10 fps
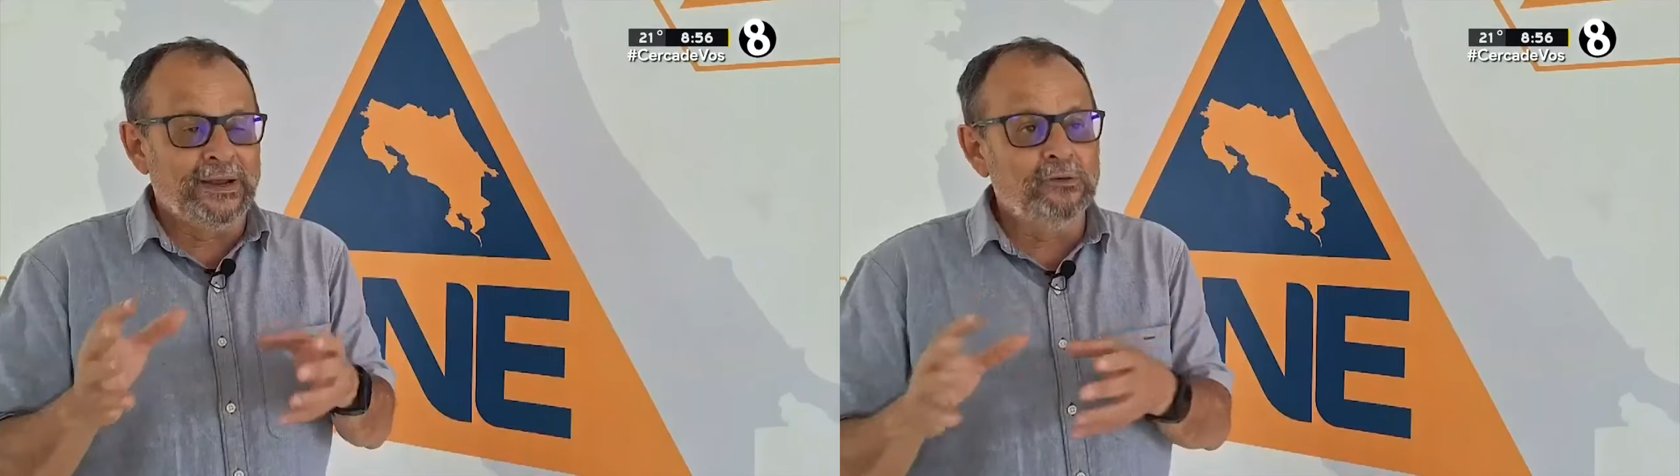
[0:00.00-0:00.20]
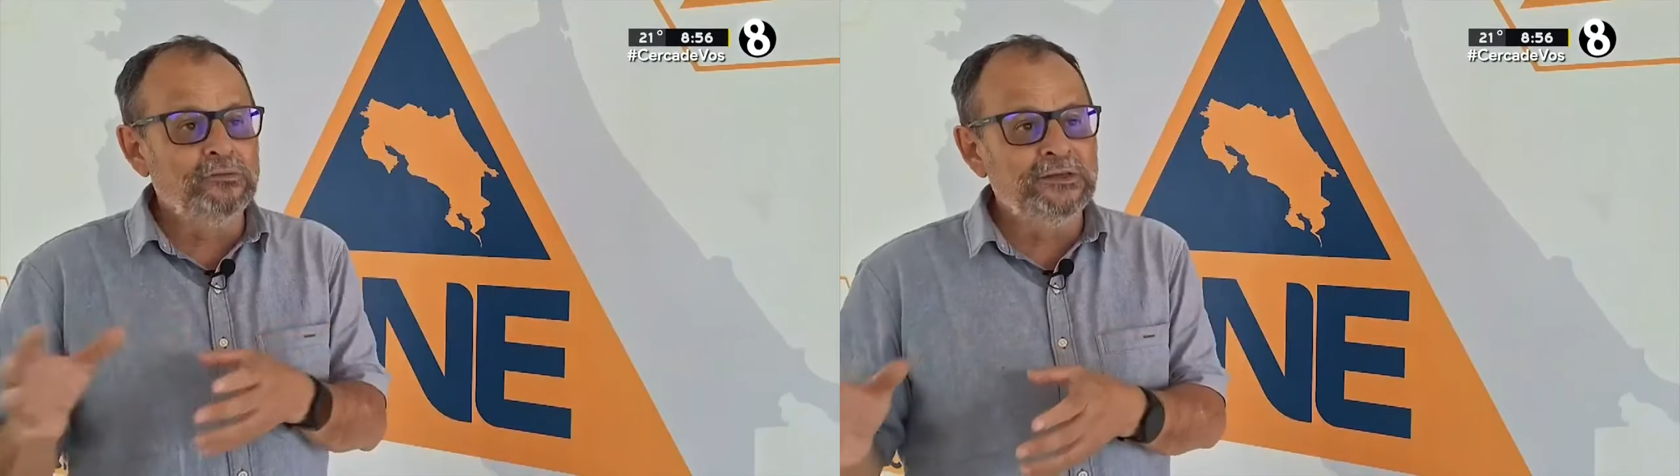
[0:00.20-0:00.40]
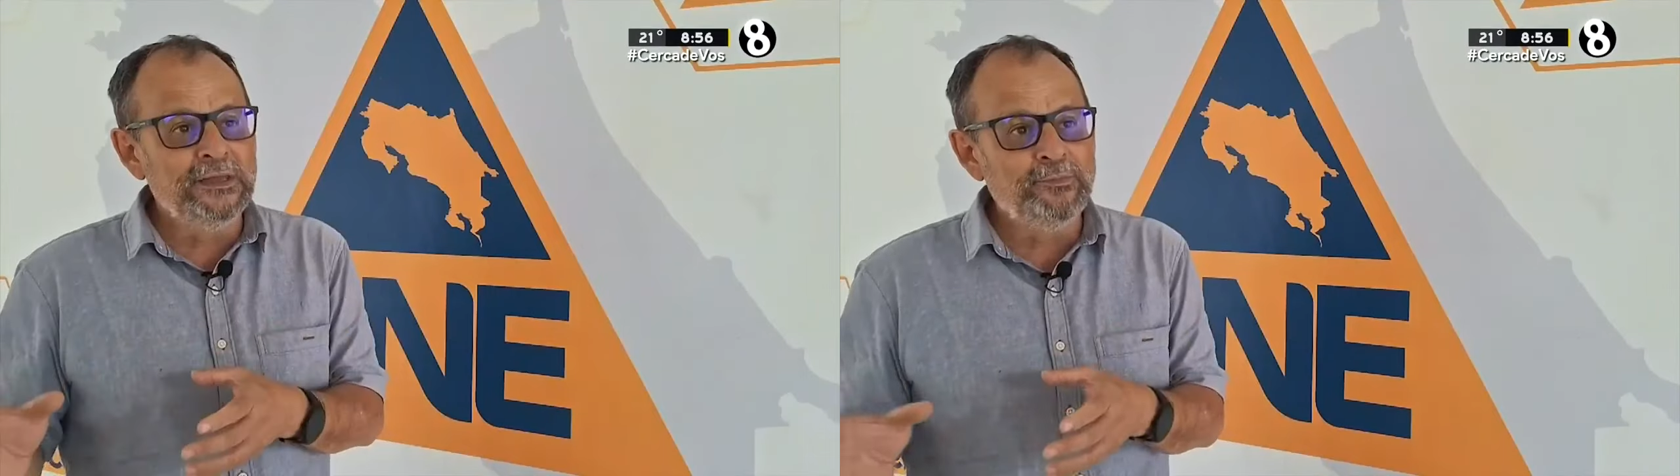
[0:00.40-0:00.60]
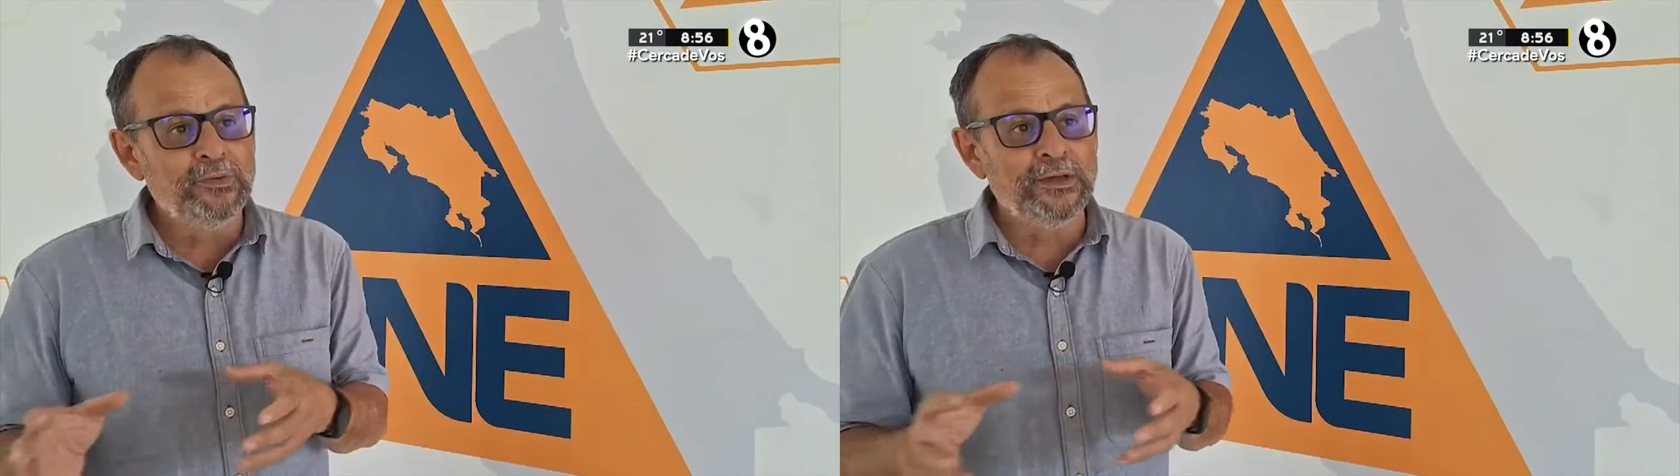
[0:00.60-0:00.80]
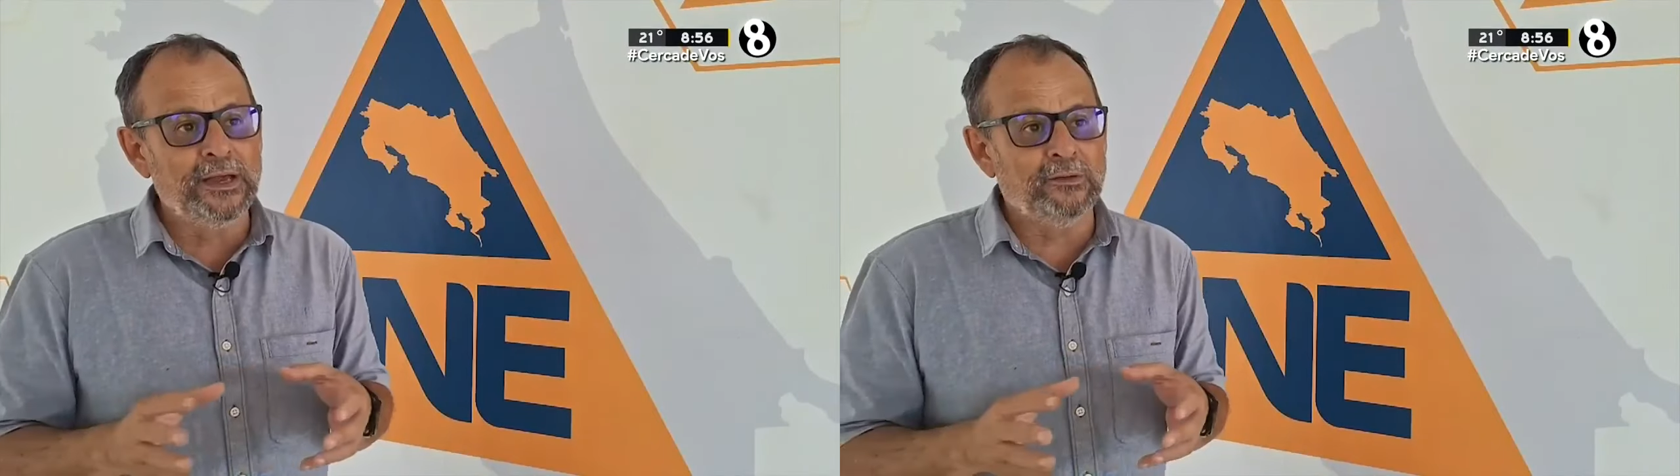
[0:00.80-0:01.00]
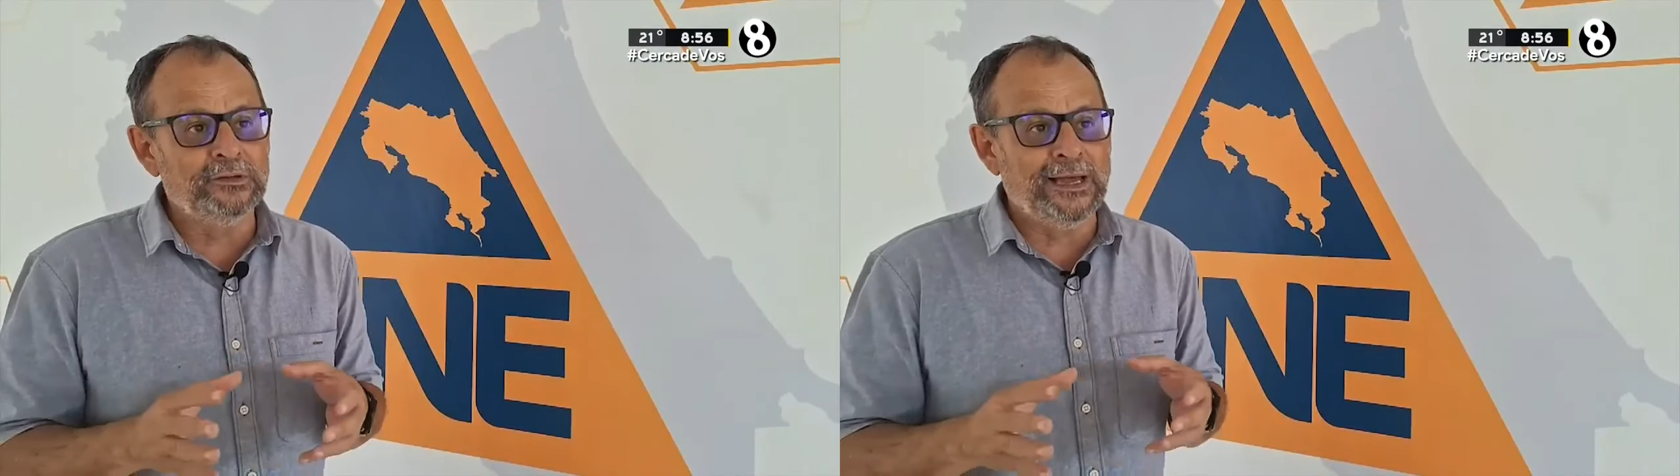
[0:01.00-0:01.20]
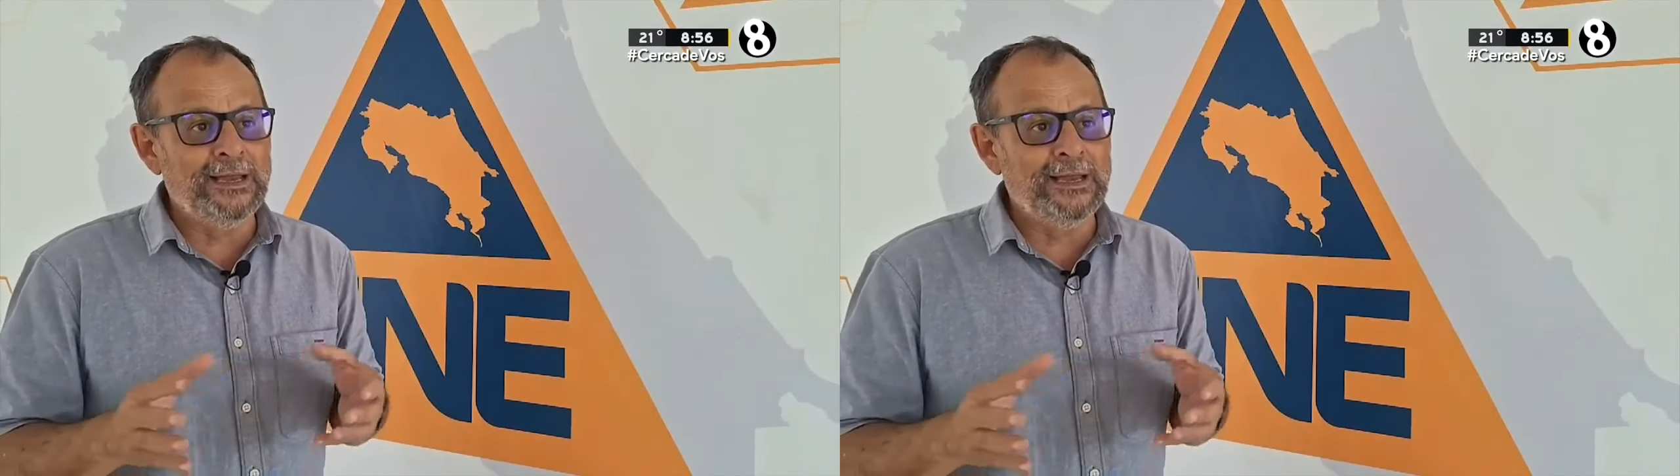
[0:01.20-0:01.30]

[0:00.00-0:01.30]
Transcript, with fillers: un tipo de caudal